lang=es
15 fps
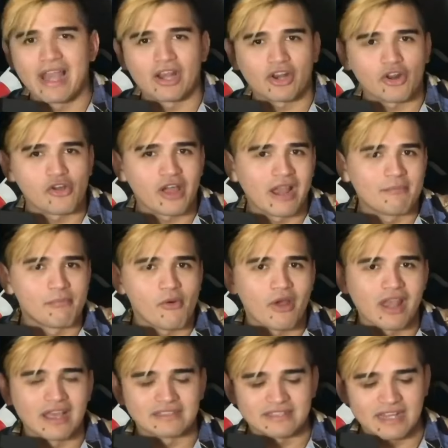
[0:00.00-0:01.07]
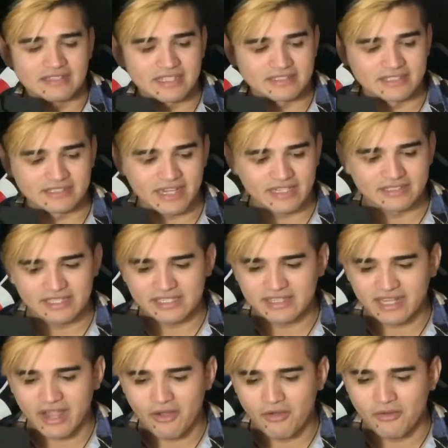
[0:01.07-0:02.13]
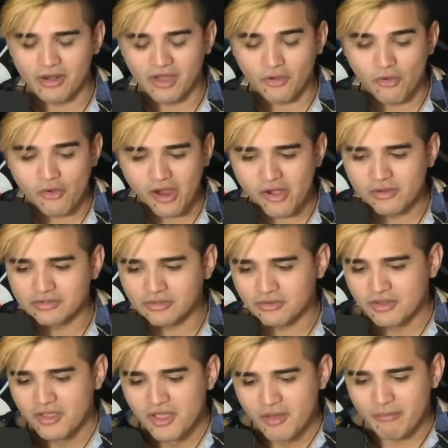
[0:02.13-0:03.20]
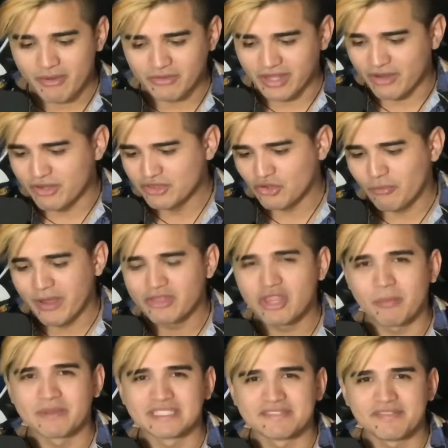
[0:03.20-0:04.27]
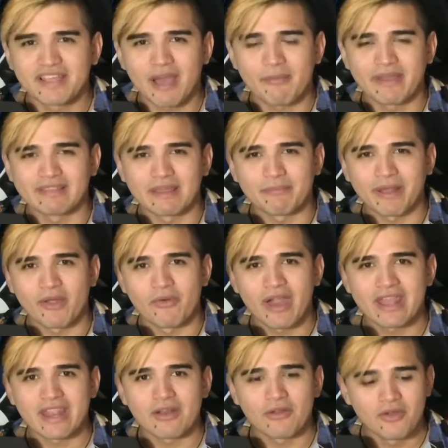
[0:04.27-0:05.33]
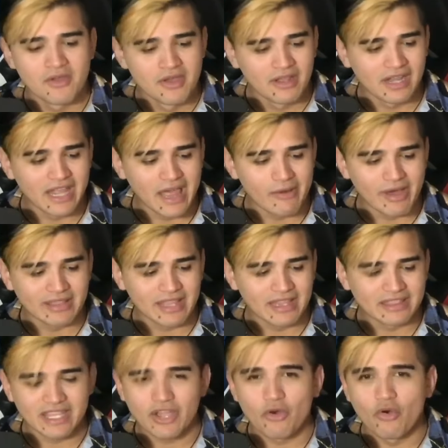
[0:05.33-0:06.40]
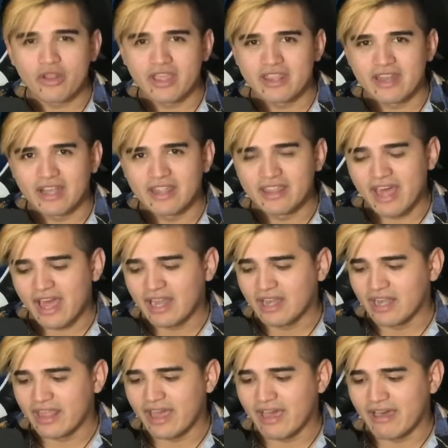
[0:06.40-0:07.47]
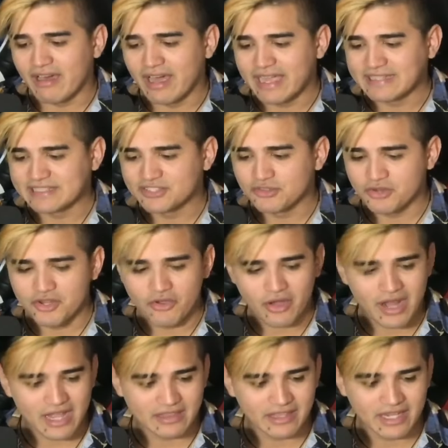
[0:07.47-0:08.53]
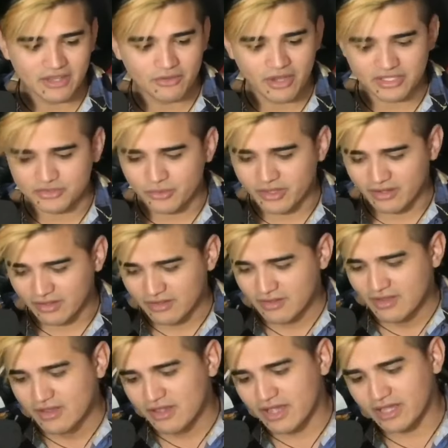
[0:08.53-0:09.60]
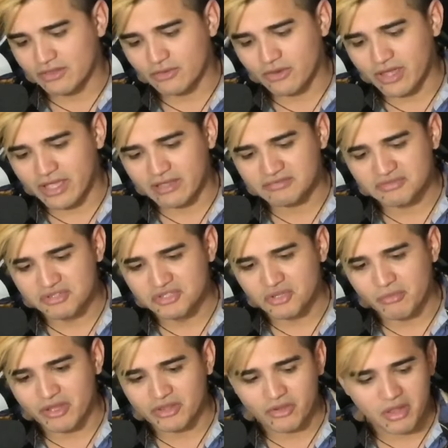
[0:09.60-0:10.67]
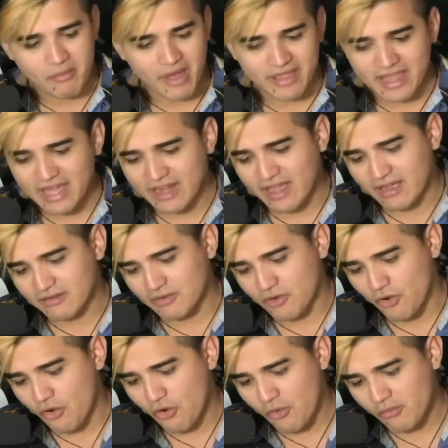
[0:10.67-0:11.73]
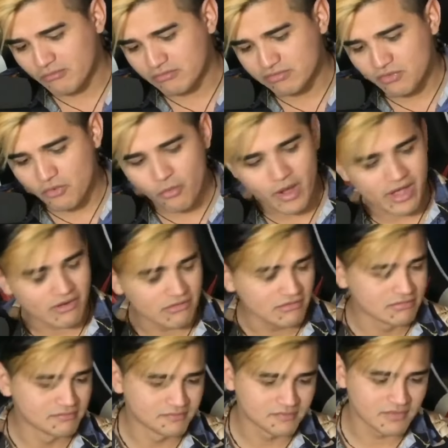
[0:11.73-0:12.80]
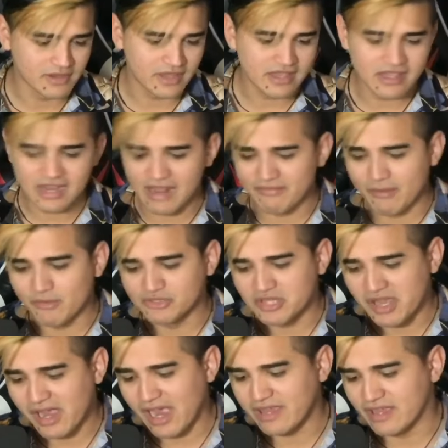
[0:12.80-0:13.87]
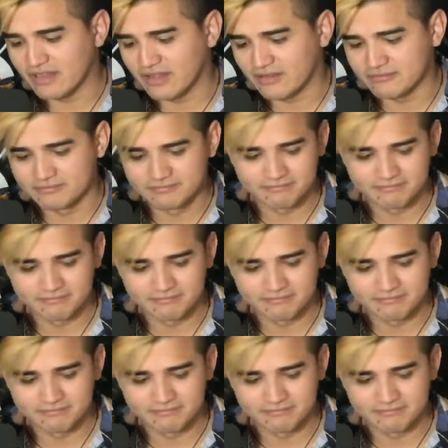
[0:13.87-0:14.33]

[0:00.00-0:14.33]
en el rock, en el pop, en la salsa, etcétera, etcétera, o la conga, otro. Pero tener un instrumento específicamente para un género le da bastante originalidad, le da ese sonido característico que suena. Esto es un instrumento de madera con cuero y la famosa galleta.